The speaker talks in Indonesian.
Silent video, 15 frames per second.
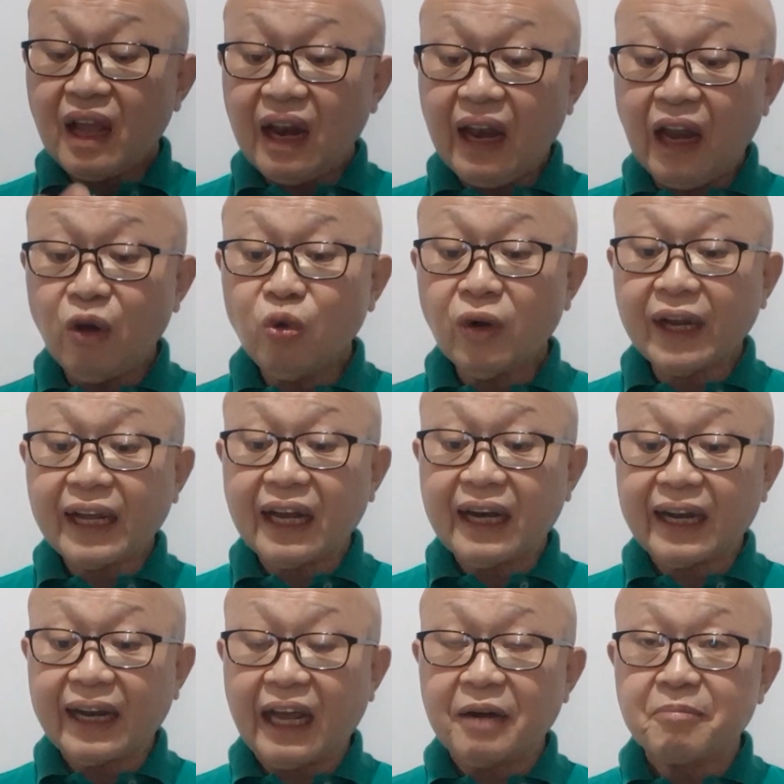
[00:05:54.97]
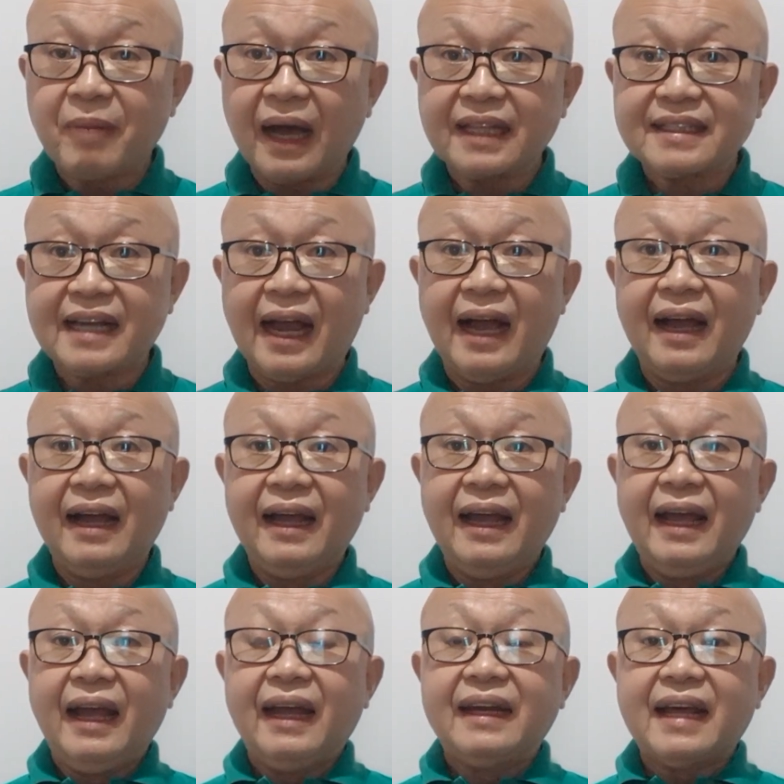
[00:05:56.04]
Lalu rekan-rekan baca.
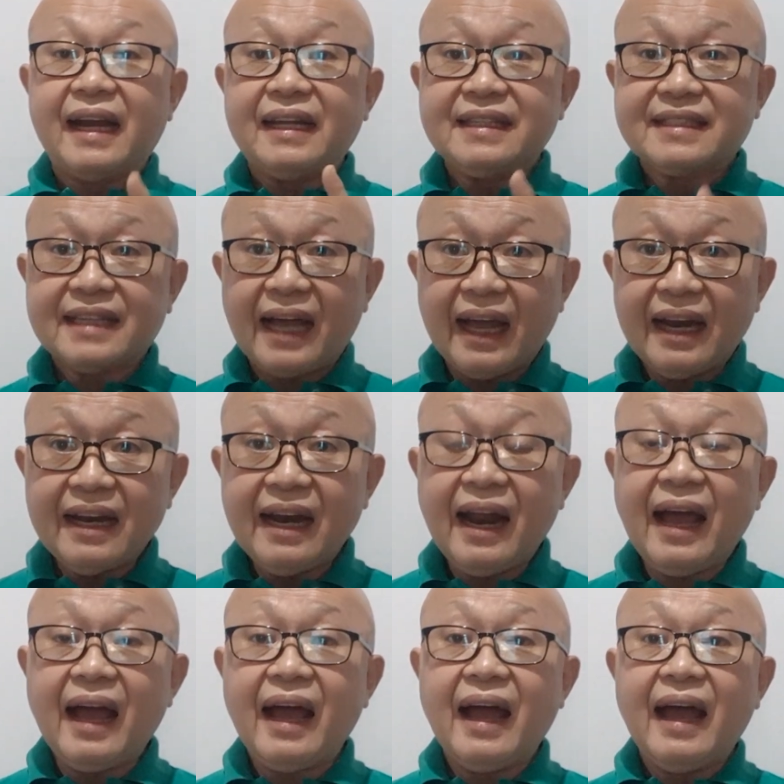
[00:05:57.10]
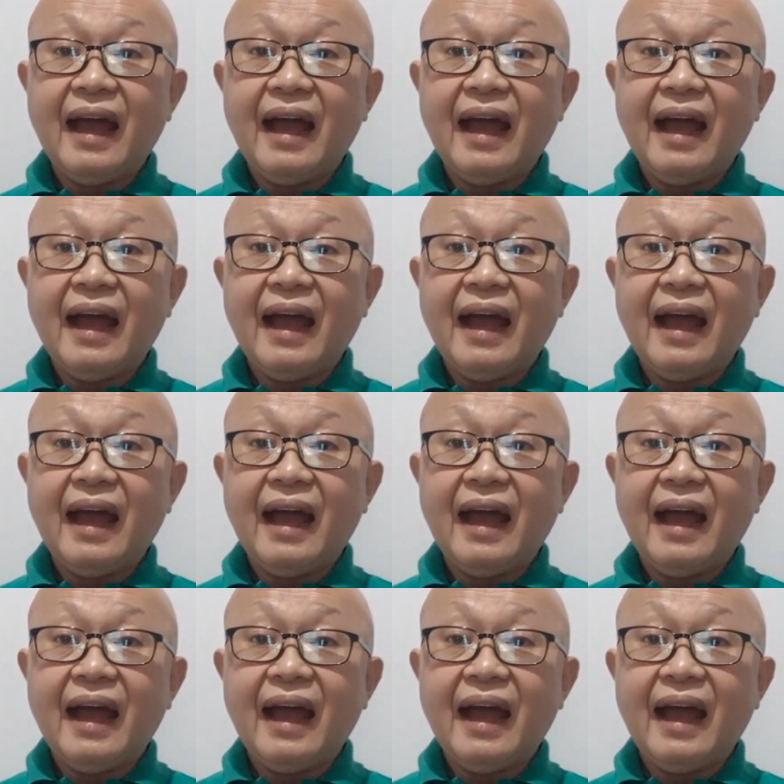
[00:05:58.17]
Dari sana